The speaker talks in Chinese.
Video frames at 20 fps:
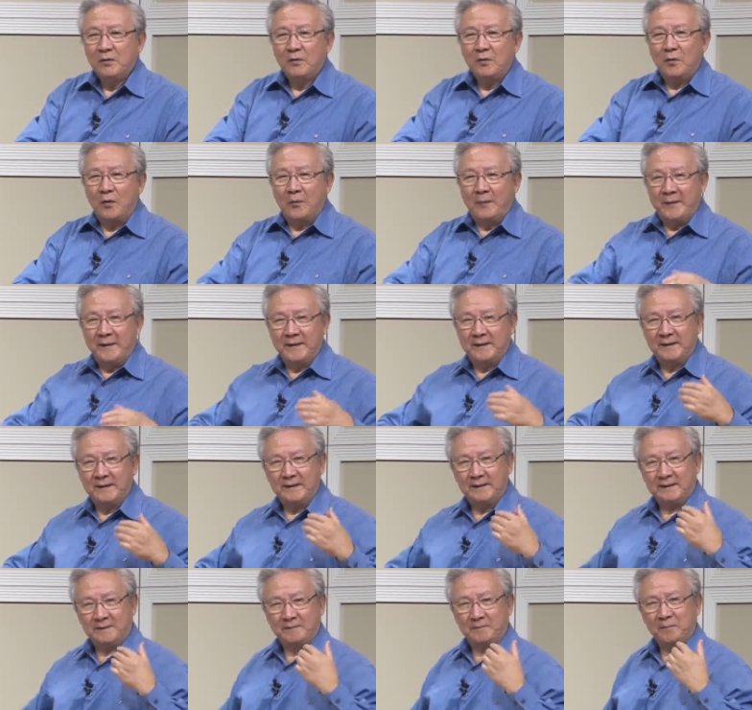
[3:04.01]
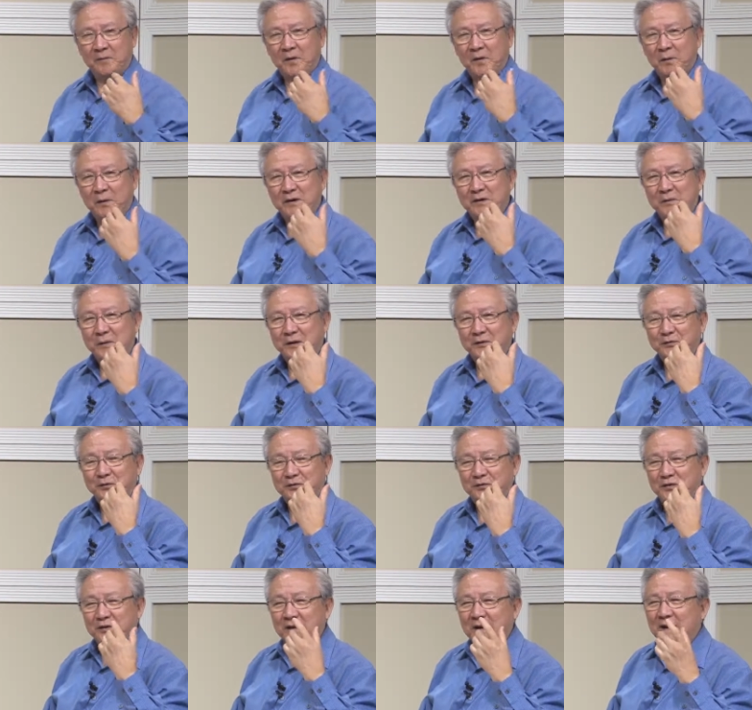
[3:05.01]
我们换句话说
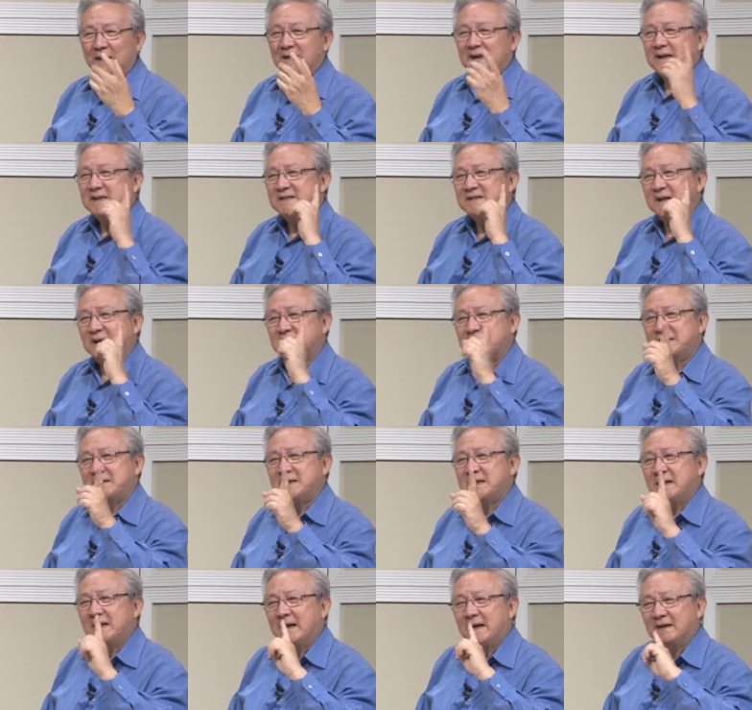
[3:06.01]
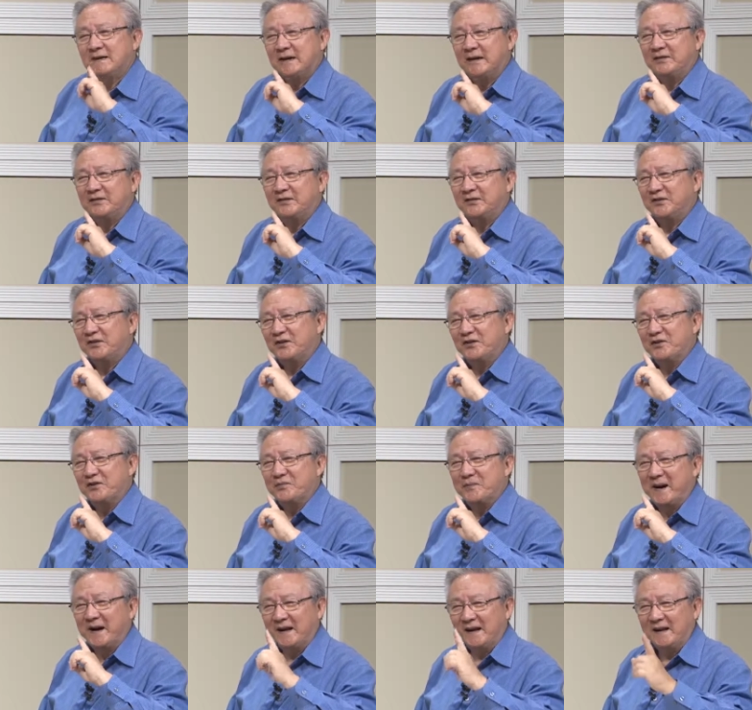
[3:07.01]
是，他相信人只是
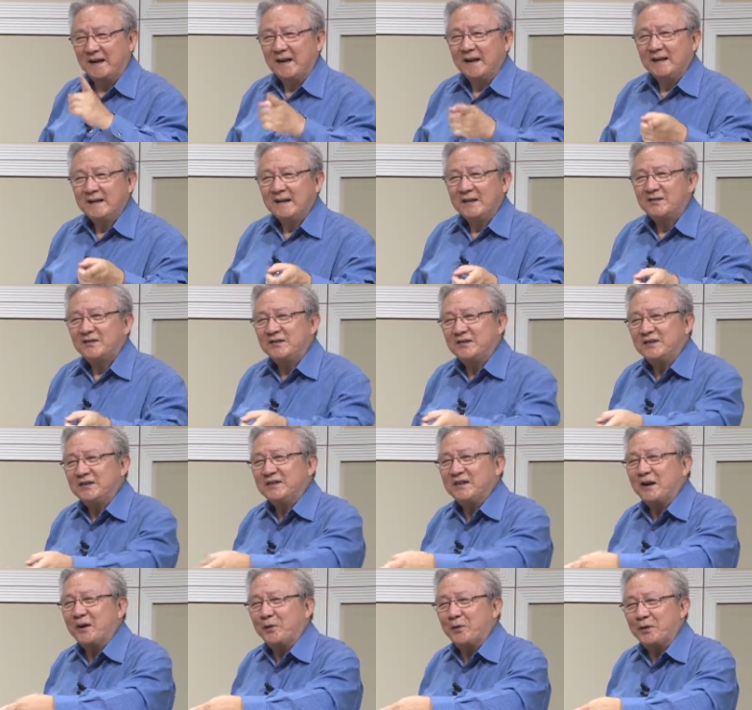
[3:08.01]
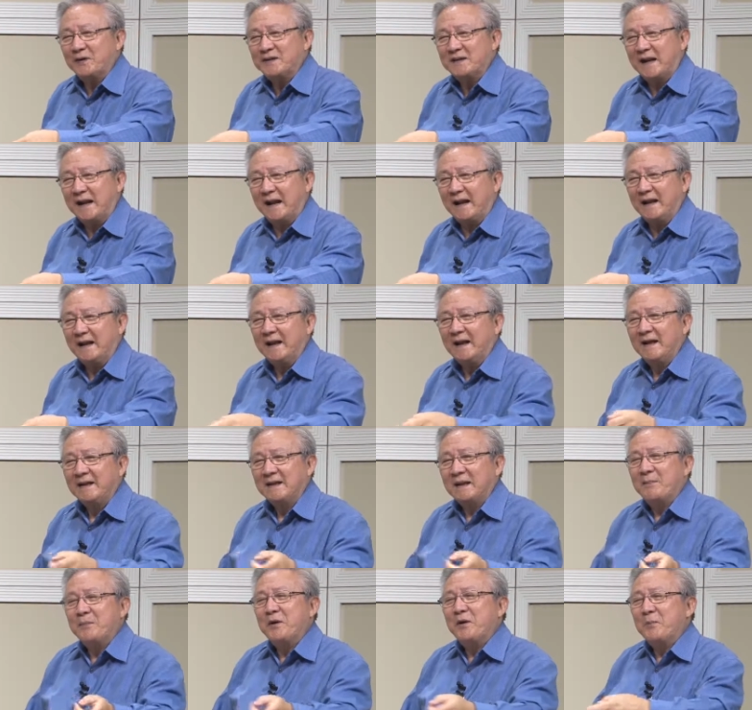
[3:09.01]
牛马的，他实际上活起来了，
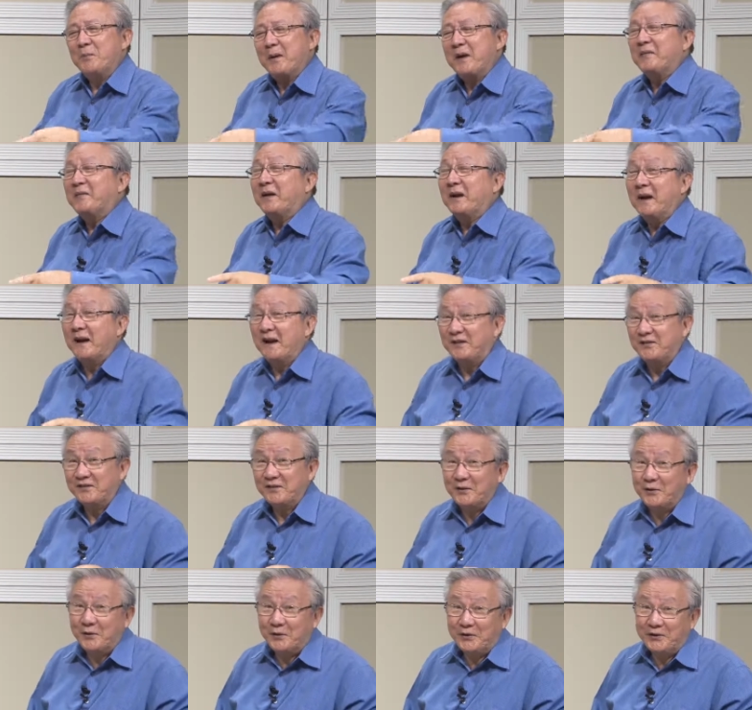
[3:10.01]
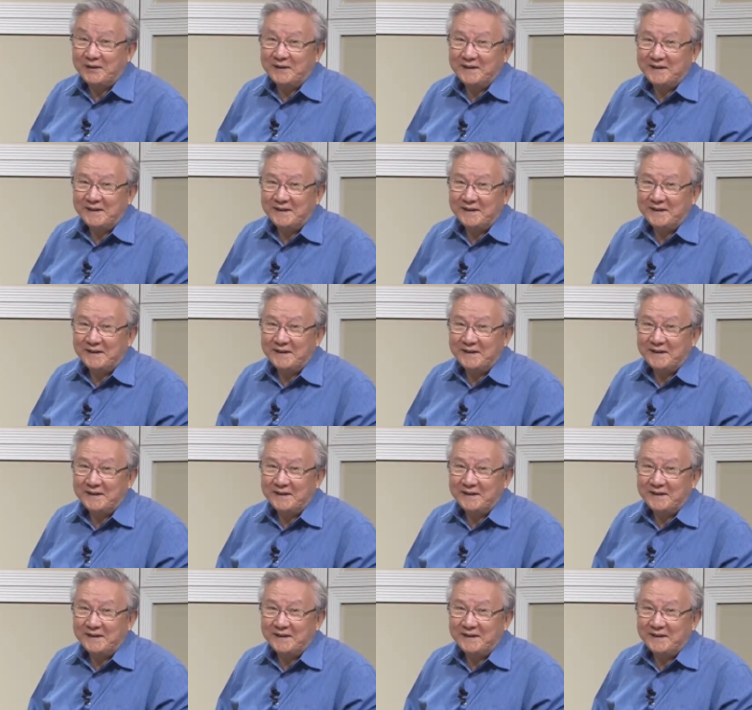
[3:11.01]
他没有办法那样子活。